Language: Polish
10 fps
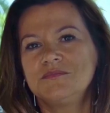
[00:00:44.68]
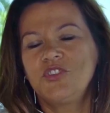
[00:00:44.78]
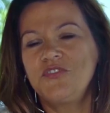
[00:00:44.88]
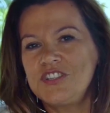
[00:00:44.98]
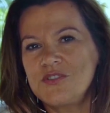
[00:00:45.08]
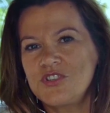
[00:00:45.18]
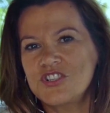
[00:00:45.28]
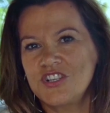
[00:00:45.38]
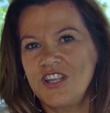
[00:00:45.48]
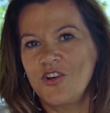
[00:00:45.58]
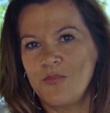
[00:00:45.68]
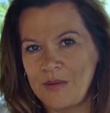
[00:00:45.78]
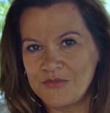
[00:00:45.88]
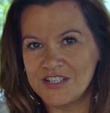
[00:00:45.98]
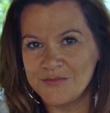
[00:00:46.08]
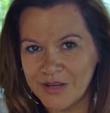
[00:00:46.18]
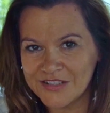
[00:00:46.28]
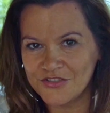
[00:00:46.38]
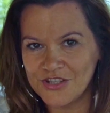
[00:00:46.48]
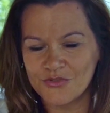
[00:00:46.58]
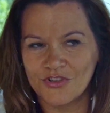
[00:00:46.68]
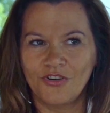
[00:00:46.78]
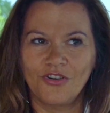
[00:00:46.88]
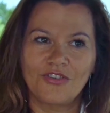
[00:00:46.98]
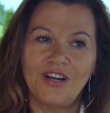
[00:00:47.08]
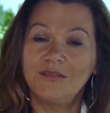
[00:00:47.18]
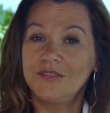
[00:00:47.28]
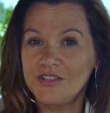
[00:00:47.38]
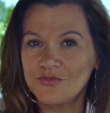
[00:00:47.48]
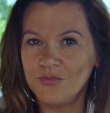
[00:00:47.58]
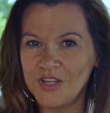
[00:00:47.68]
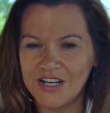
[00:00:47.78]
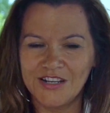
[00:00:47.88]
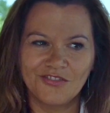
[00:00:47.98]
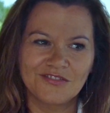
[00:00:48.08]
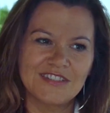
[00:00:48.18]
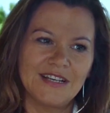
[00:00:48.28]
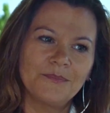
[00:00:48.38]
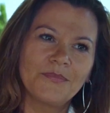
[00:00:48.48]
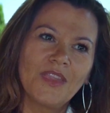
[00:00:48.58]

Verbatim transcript: dowiedział się, że jego babcia jest bardzo ciężko chora, jest umierająca